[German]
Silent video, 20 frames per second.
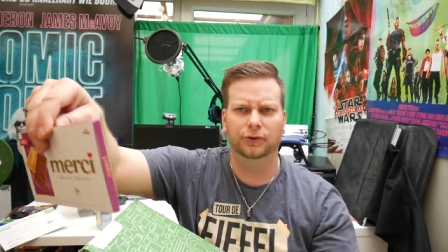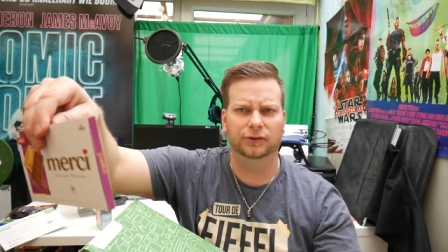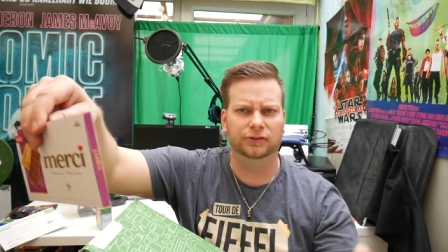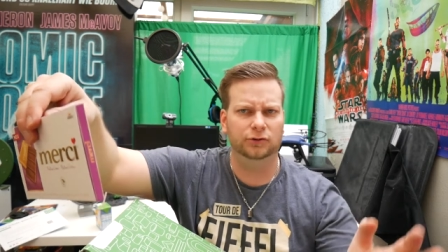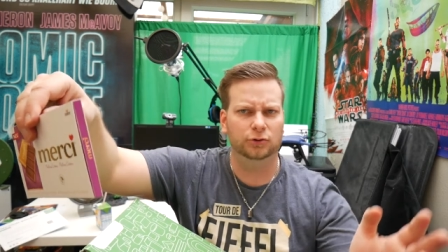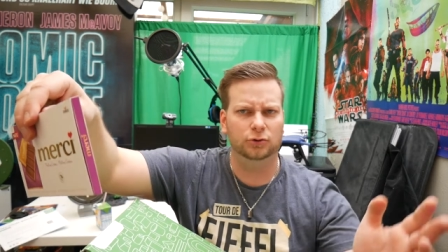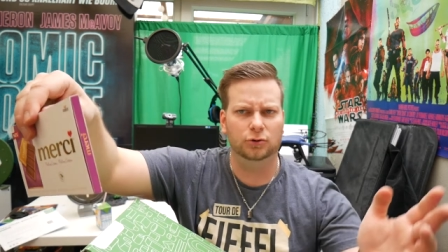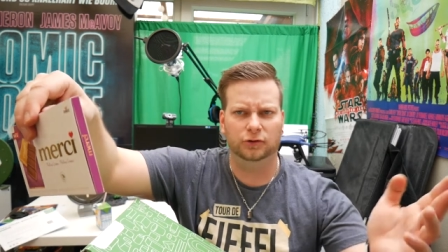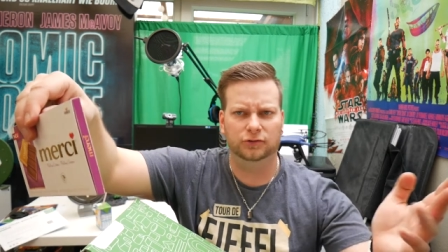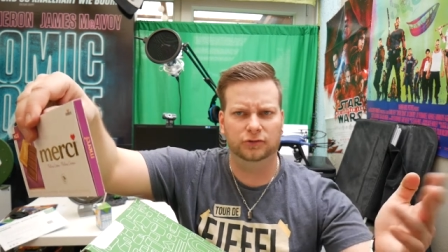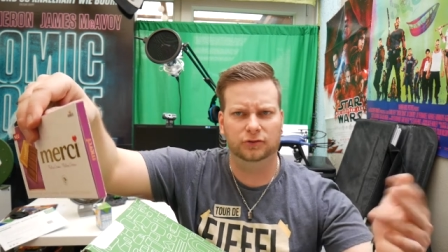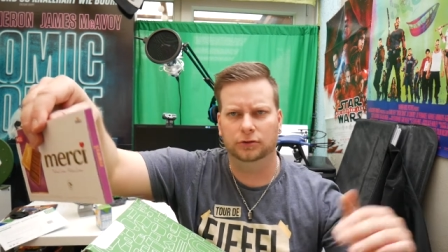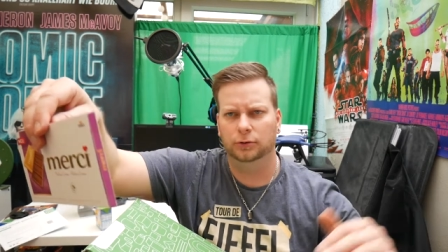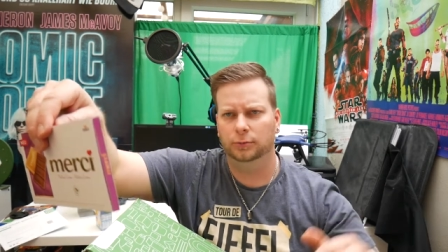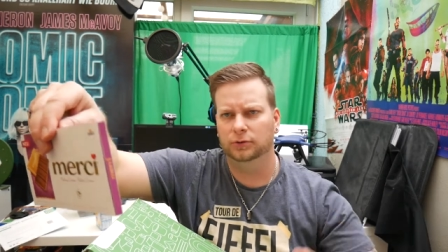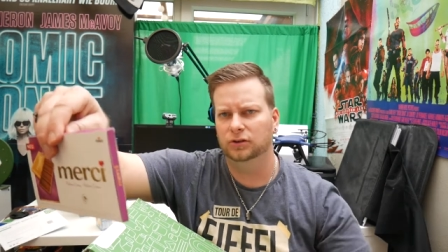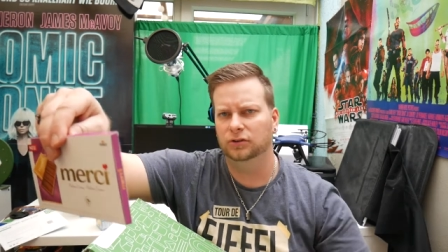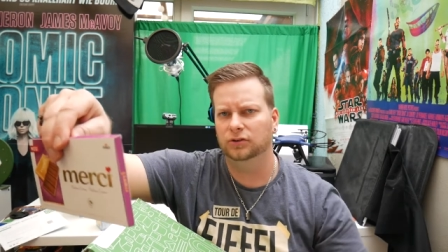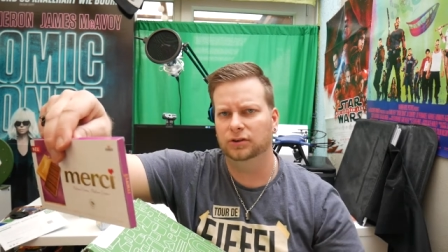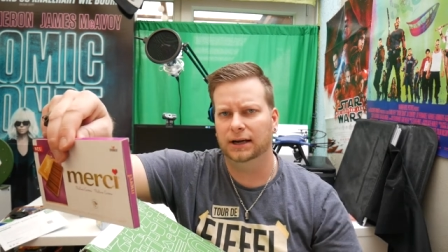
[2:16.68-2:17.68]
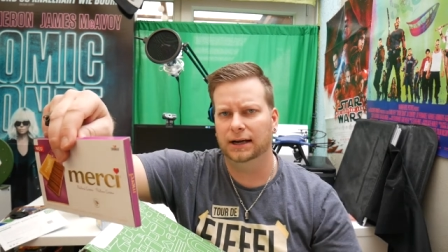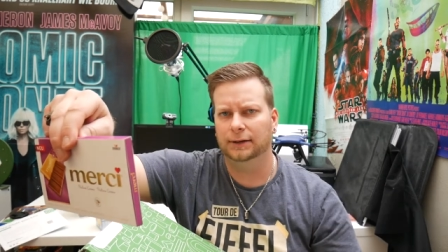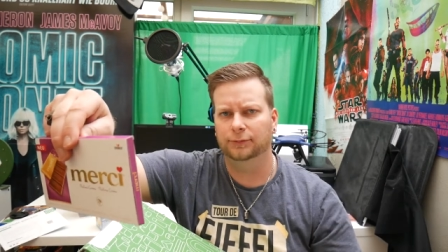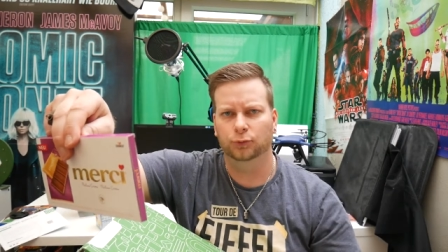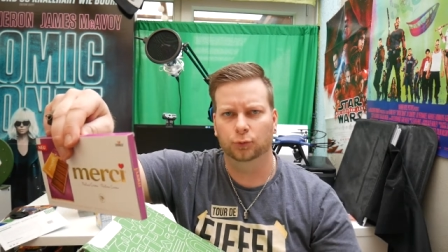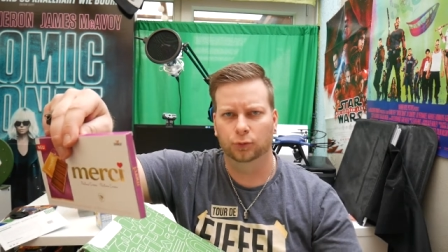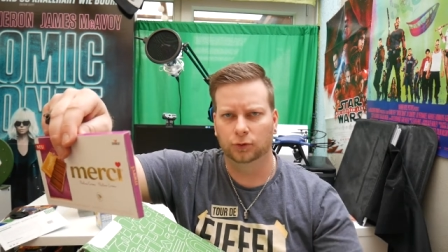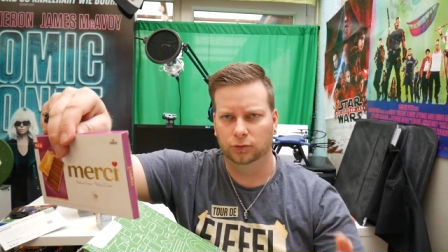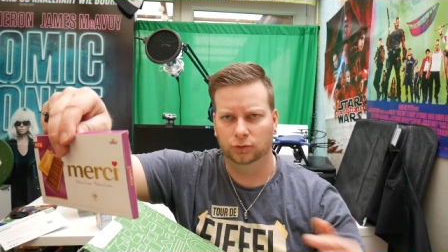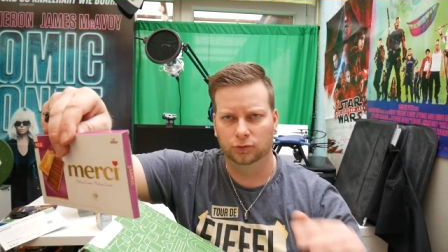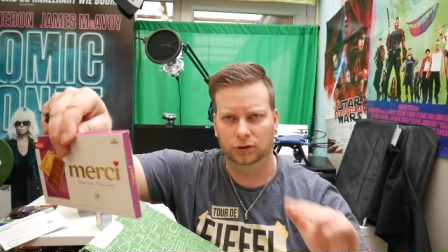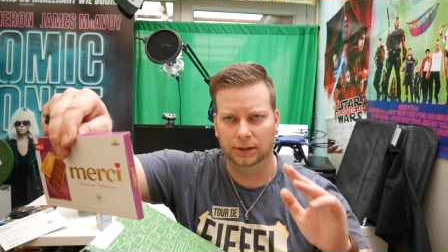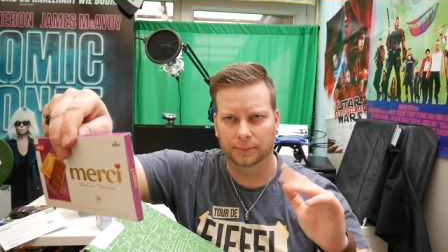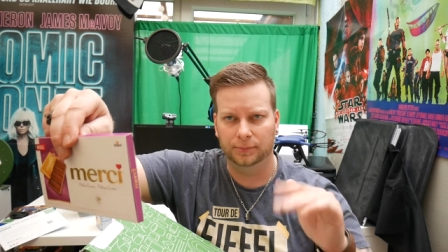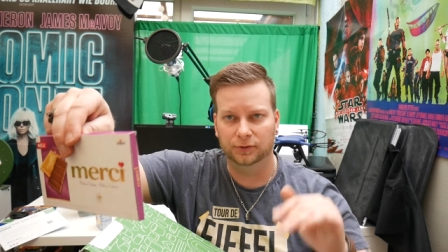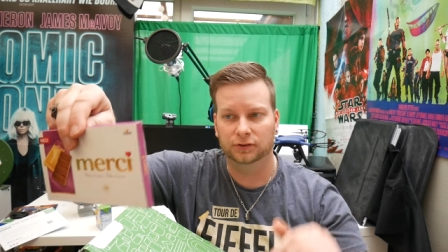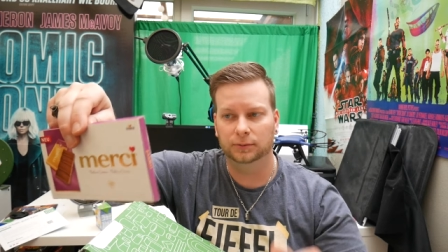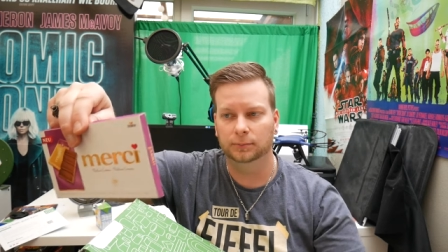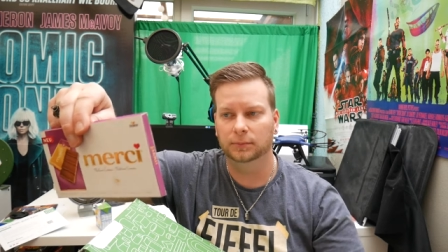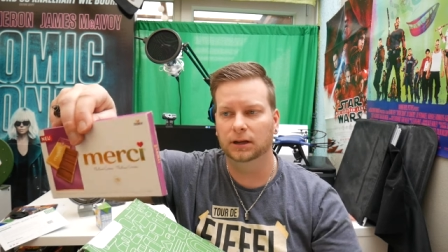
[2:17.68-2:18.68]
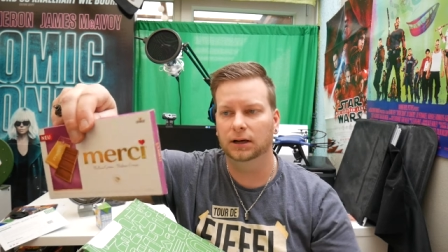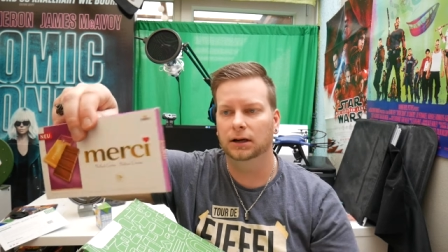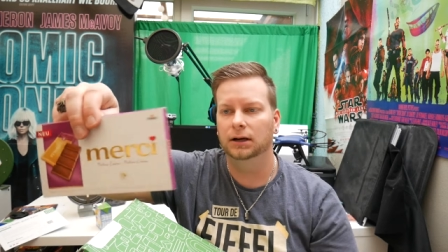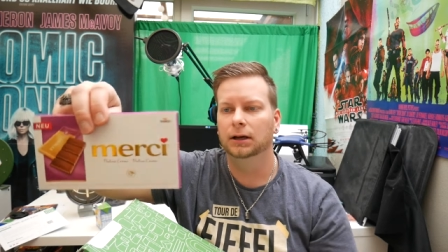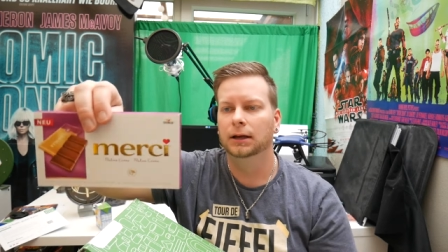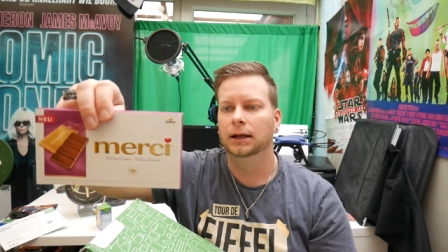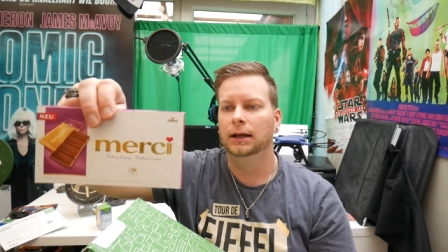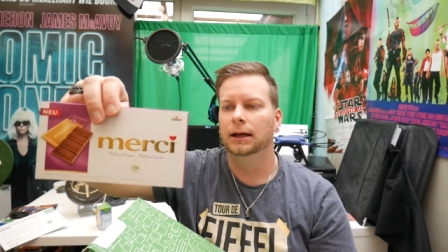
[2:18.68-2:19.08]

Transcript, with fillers: Euro, kostet glaube ich die Tafel oder sogar ein bisschen mehr.